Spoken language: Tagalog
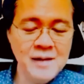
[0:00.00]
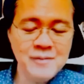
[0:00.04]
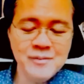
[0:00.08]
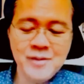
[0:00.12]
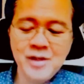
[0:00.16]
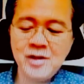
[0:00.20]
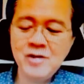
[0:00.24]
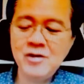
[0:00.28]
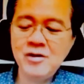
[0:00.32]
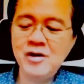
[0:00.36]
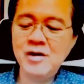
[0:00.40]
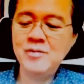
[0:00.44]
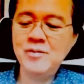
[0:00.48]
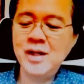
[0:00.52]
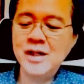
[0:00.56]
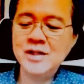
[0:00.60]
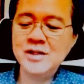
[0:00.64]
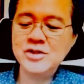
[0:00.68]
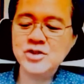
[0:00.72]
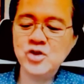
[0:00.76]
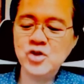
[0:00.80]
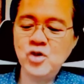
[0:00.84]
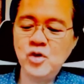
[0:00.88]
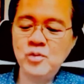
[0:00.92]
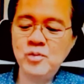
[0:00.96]
Meron ka bang
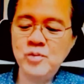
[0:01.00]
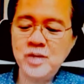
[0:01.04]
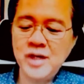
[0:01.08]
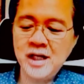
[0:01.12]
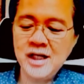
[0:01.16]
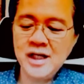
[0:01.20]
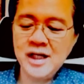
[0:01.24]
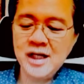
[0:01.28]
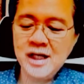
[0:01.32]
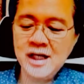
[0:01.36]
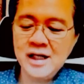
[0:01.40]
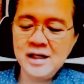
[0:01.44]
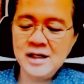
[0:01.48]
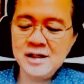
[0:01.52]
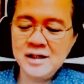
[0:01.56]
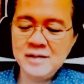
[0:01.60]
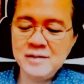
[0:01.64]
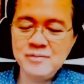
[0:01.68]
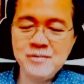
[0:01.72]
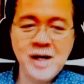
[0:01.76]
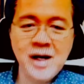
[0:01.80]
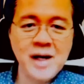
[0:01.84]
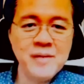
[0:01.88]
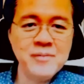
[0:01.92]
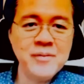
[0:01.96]
sobrang
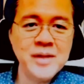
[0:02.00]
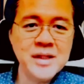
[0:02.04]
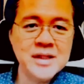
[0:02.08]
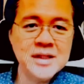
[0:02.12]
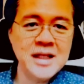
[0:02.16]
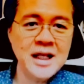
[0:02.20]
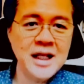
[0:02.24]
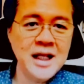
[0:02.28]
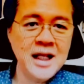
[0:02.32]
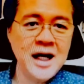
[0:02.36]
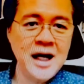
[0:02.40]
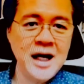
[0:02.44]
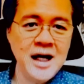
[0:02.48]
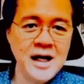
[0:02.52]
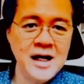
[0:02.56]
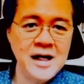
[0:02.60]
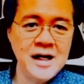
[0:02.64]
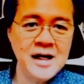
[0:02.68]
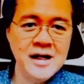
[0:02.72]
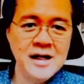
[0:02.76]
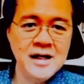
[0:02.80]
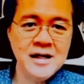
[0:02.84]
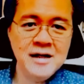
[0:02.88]
ipapadala?